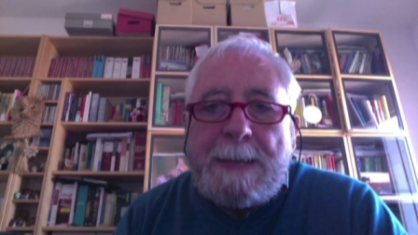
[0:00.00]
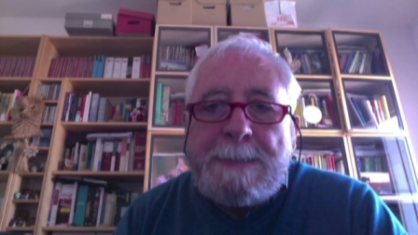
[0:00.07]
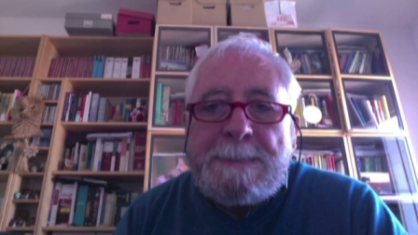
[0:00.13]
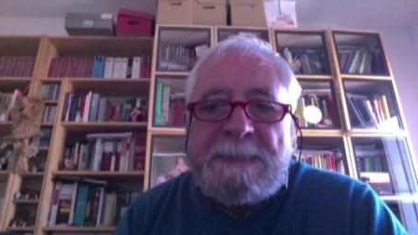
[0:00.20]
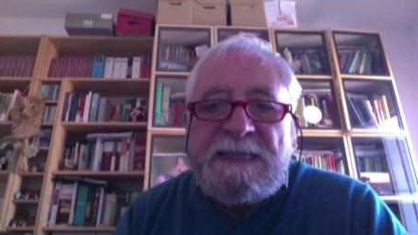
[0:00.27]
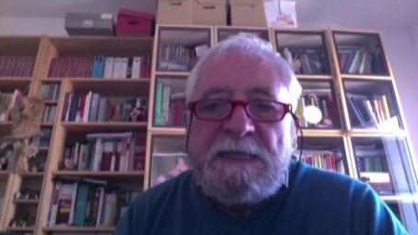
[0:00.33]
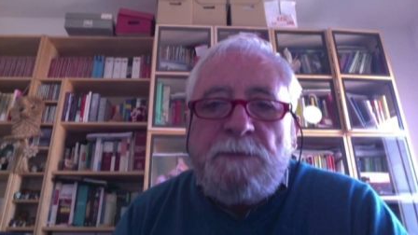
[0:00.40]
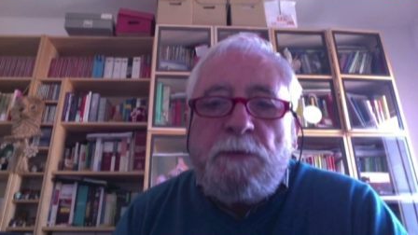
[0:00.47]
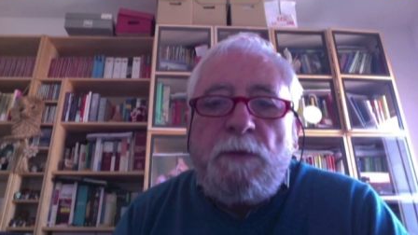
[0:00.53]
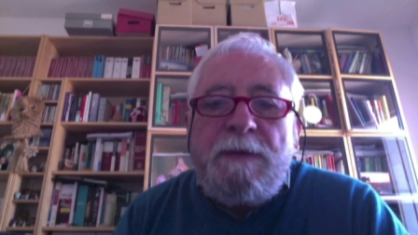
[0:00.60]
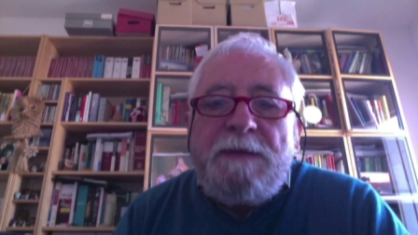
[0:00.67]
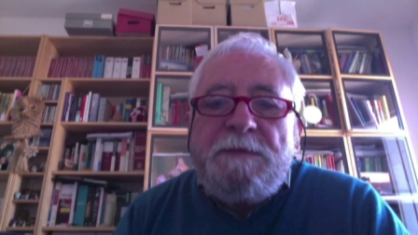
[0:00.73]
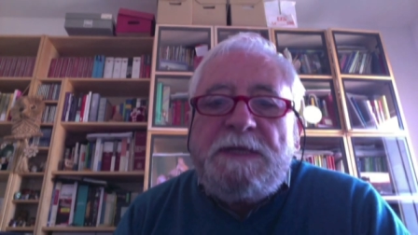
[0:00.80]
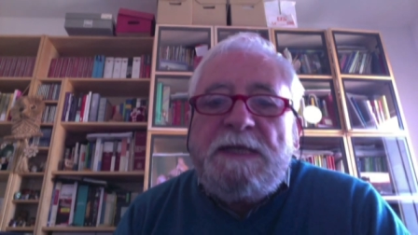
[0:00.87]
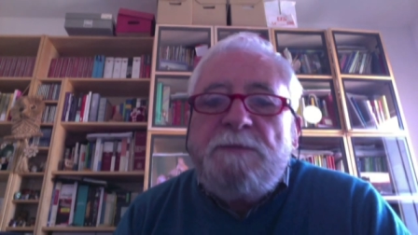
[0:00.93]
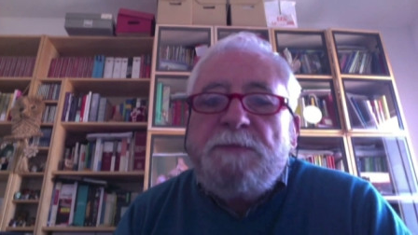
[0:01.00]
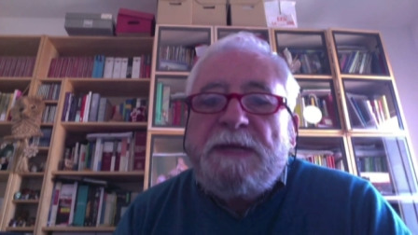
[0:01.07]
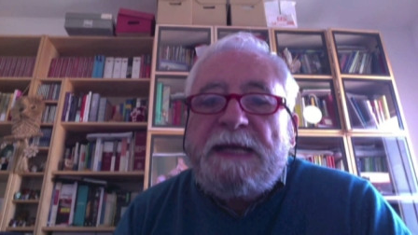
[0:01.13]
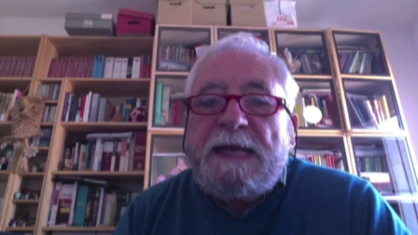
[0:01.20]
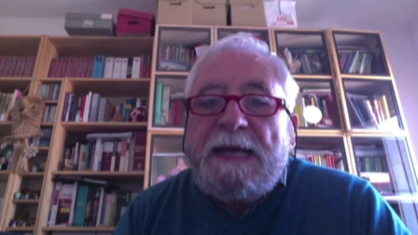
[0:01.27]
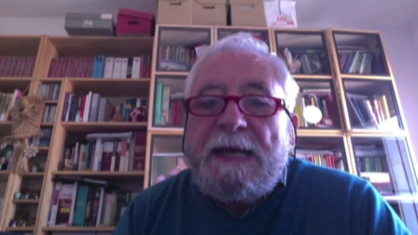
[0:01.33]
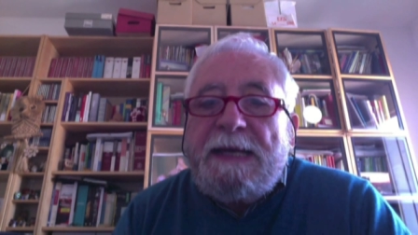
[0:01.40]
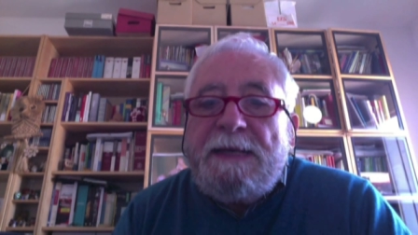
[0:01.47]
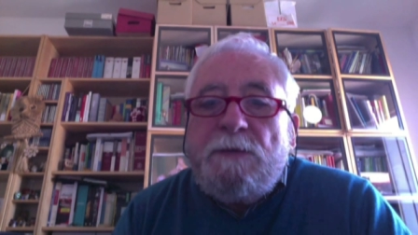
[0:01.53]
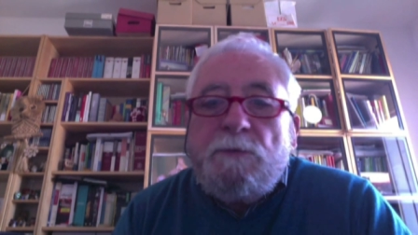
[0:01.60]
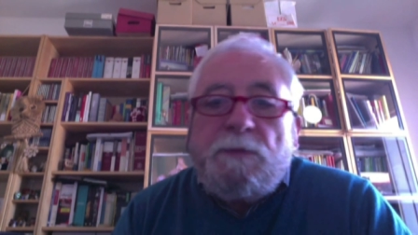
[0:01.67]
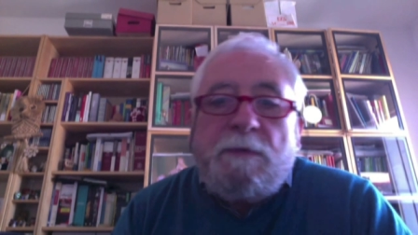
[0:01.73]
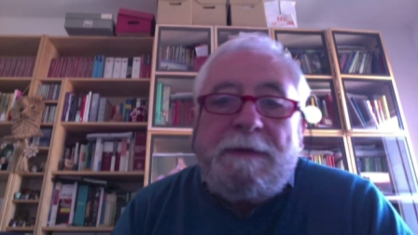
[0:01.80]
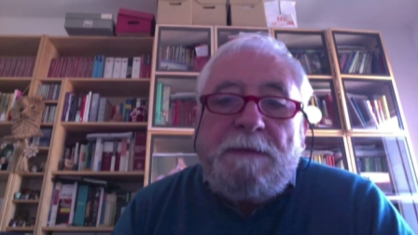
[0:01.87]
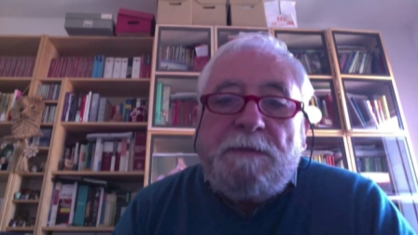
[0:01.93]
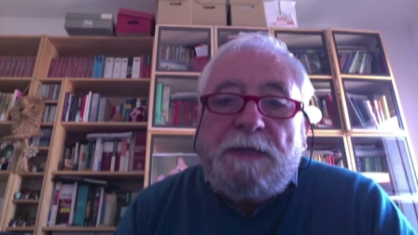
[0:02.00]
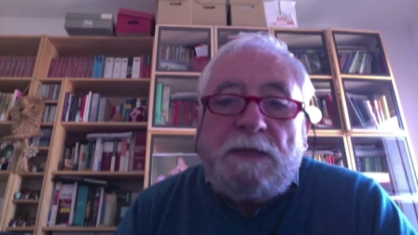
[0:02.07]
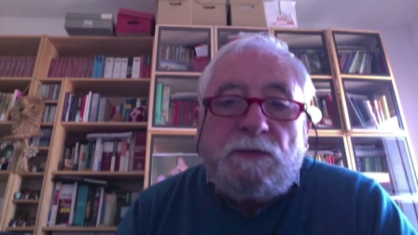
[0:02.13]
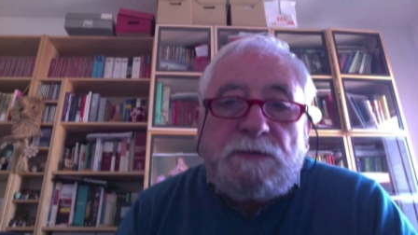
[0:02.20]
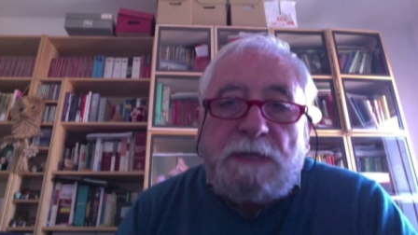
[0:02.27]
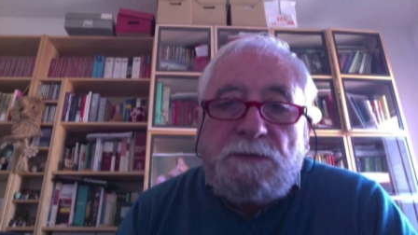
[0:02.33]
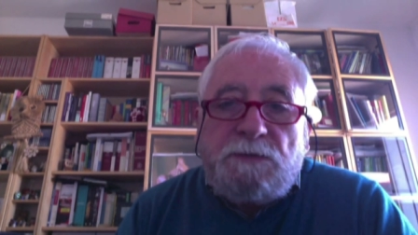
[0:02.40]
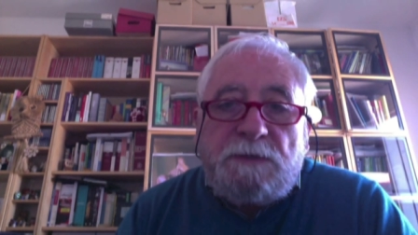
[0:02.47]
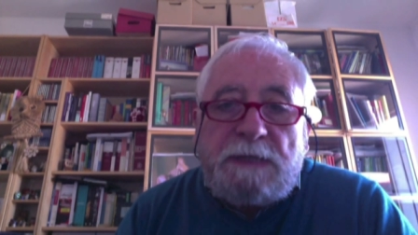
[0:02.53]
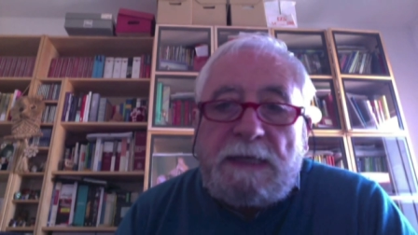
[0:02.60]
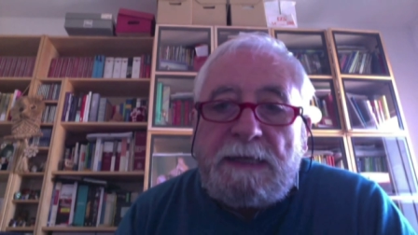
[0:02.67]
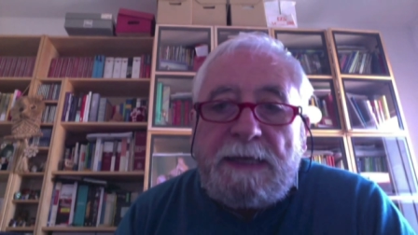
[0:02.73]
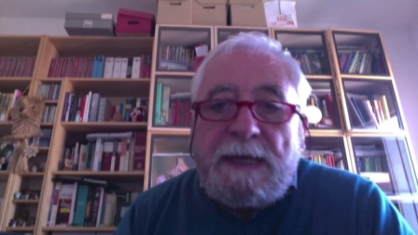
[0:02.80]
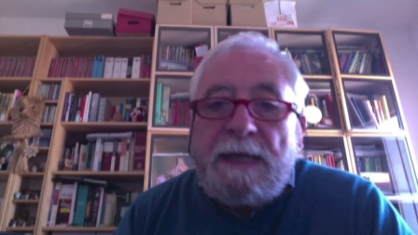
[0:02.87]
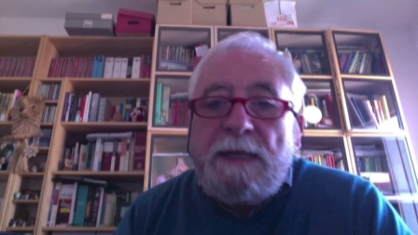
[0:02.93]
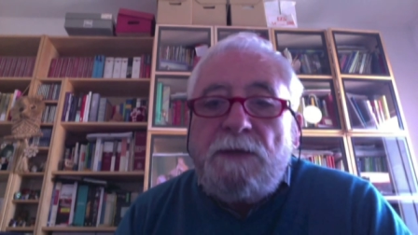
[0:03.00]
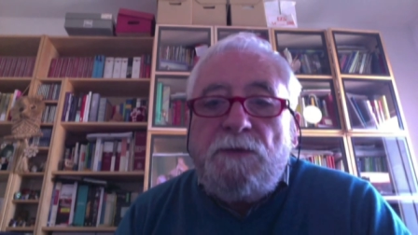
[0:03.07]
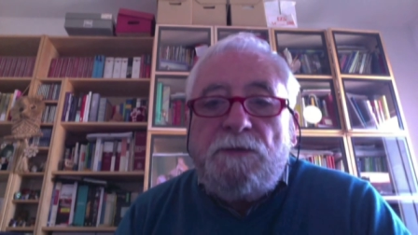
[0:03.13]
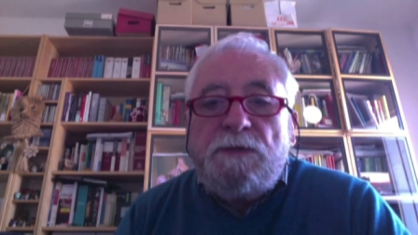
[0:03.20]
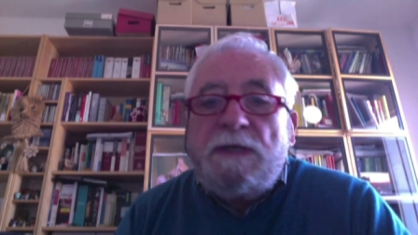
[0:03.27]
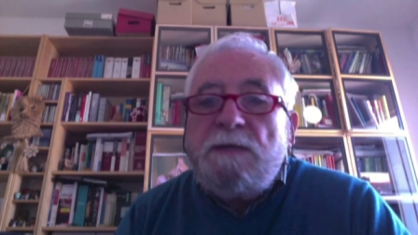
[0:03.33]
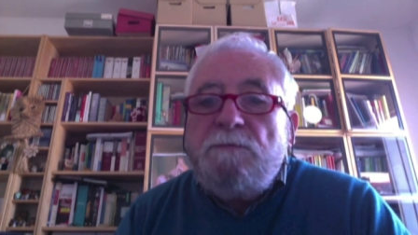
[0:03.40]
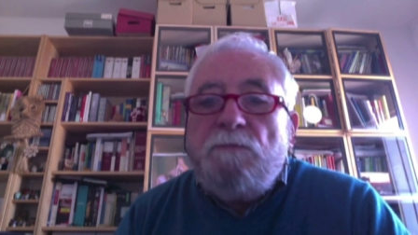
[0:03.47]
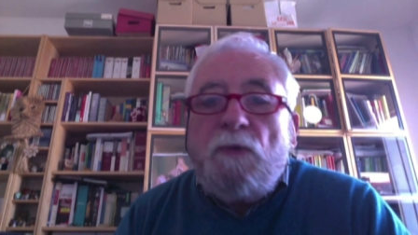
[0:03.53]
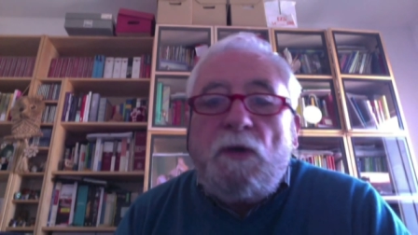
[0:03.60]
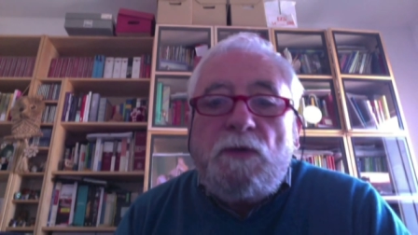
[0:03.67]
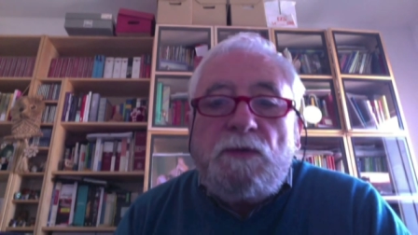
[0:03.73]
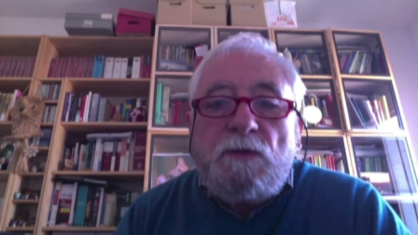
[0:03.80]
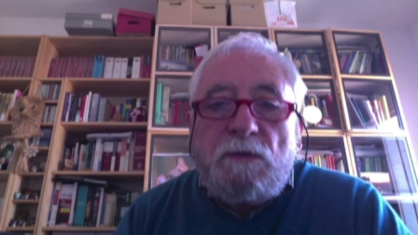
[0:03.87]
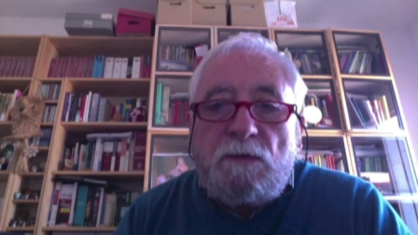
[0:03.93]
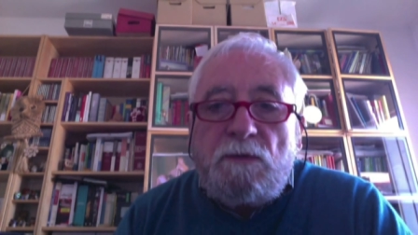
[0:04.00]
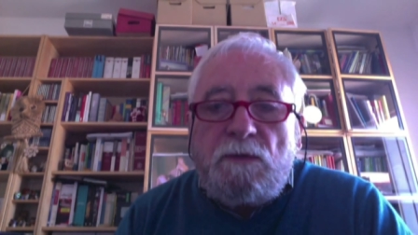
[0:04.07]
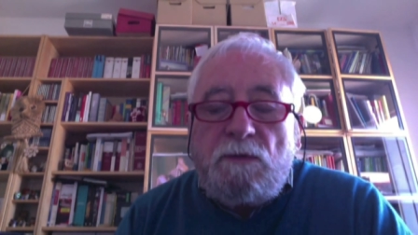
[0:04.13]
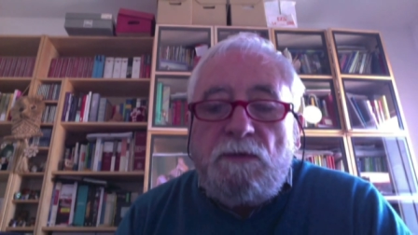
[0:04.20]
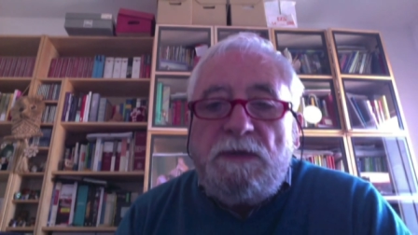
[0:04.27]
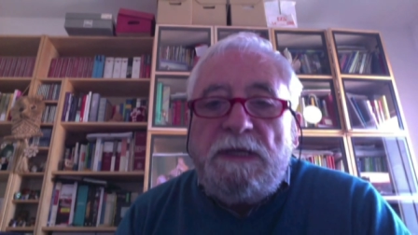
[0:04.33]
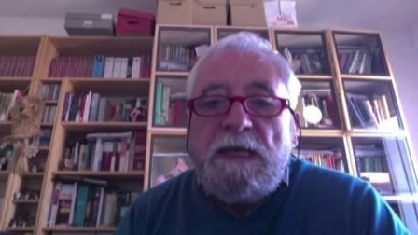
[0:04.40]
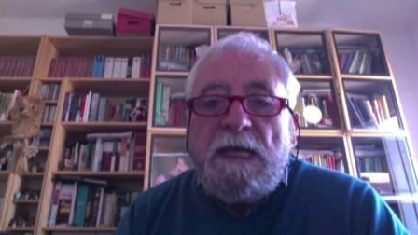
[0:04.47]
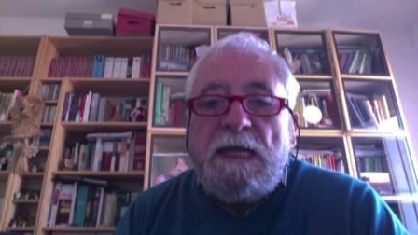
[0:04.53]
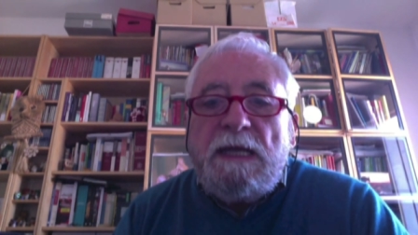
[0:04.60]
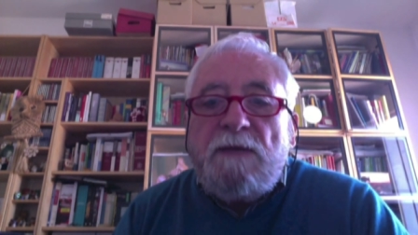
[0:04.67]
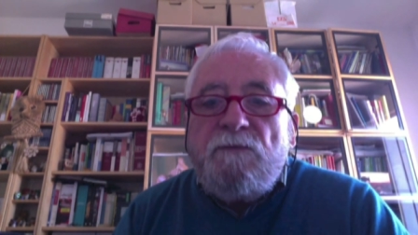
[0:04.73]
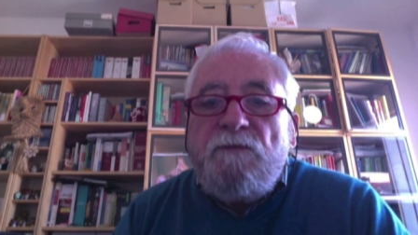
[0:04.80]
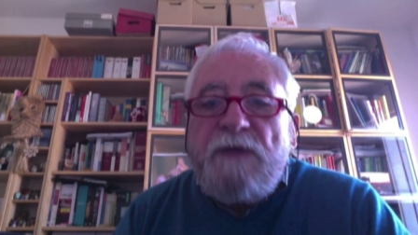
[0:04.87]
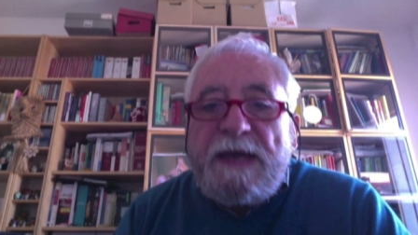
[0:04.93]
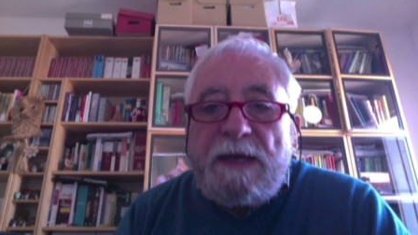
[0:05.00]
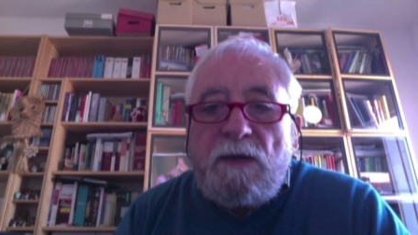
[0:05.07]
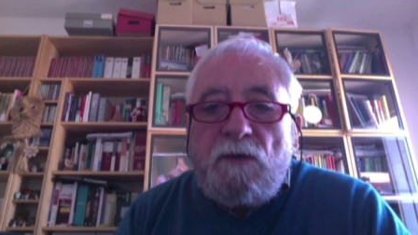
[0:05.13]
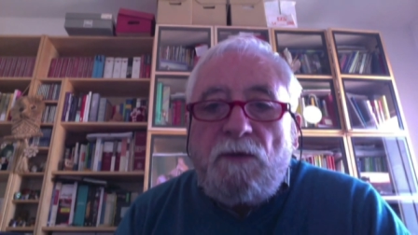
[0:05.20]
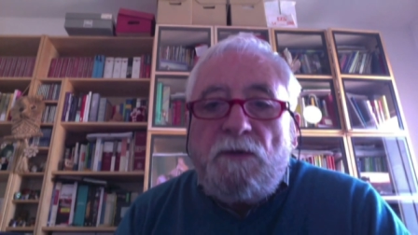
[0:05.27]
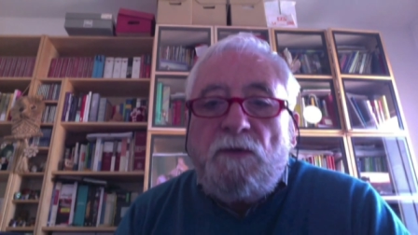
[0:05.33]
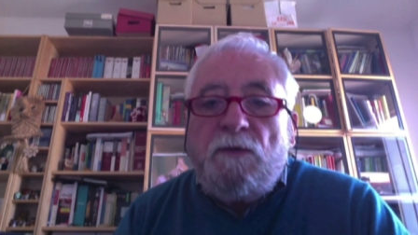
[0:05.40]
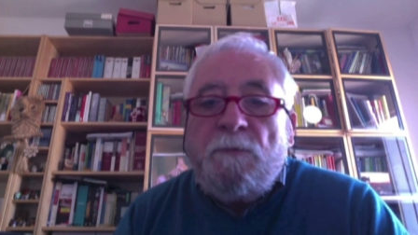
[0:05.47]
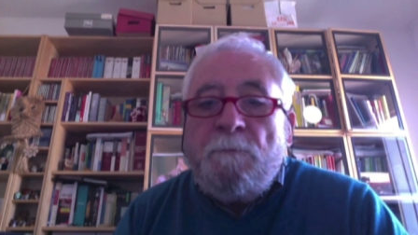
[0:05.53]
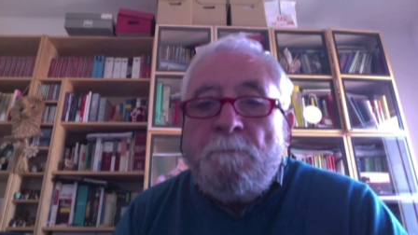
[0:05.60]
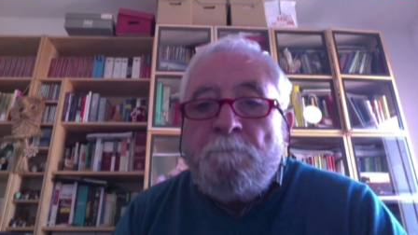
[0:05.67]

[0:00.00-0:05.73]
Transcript: Il problema dei precari è un problema dello Stato italiano, del modo con cui vengono